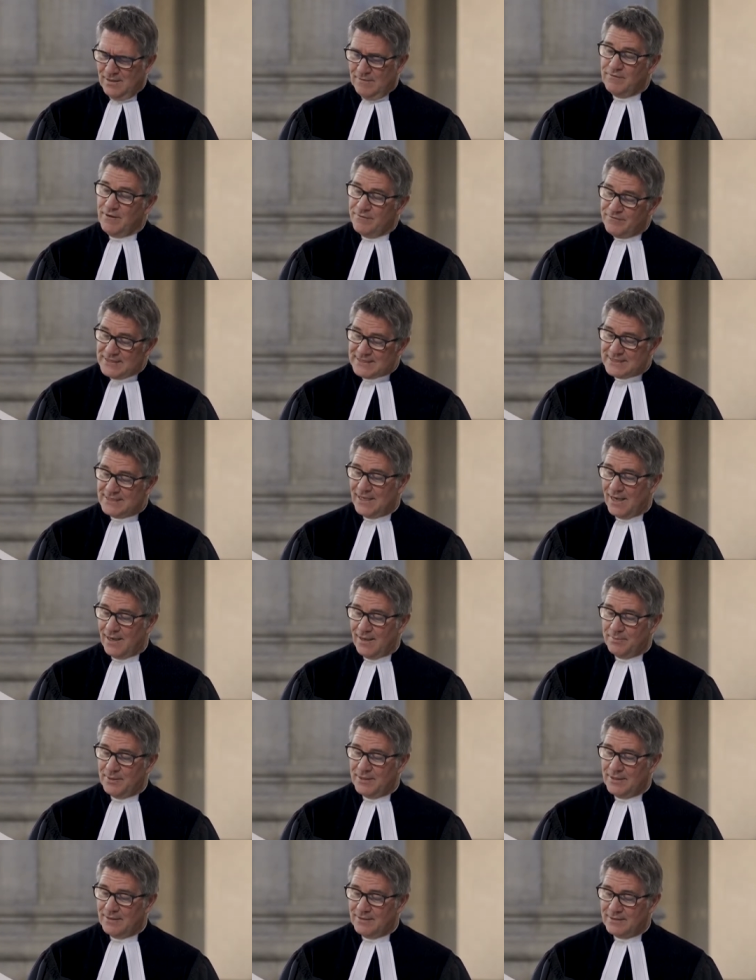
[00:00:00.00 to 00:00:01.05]
Wir wissen
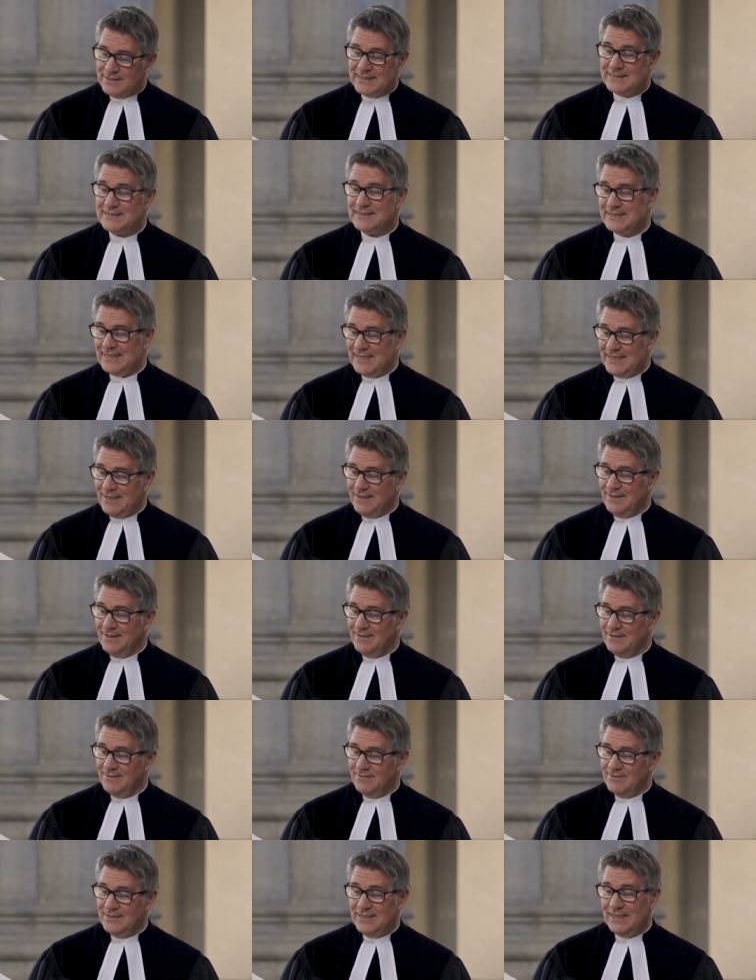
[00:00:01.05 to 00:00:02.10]
aber, dass
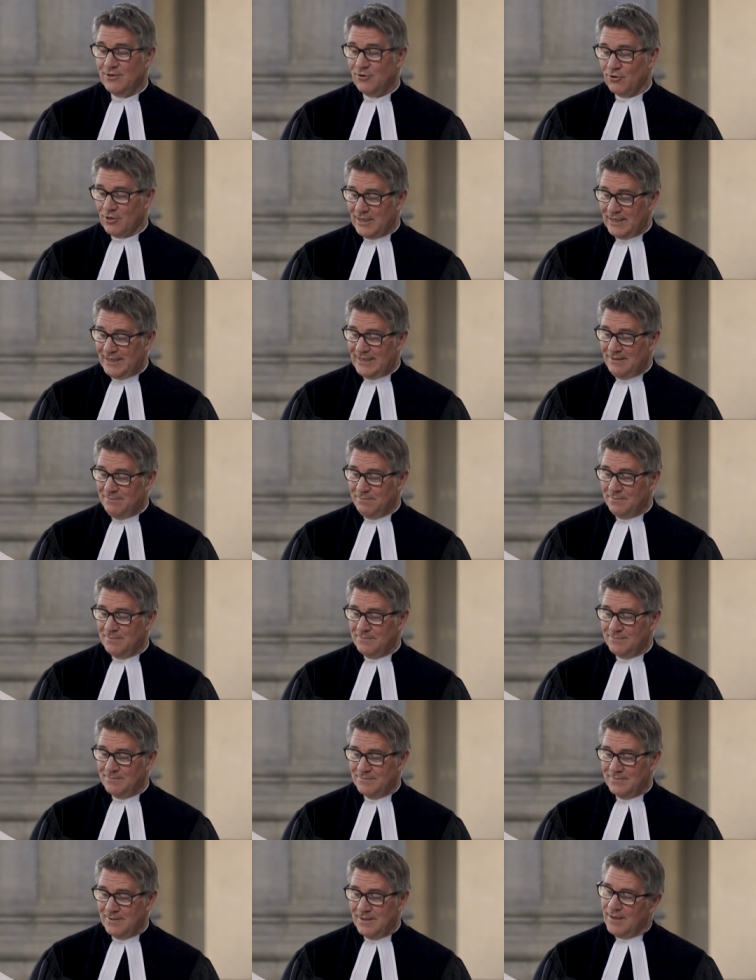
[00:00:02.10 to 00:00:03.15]
denen, die Gott lieben,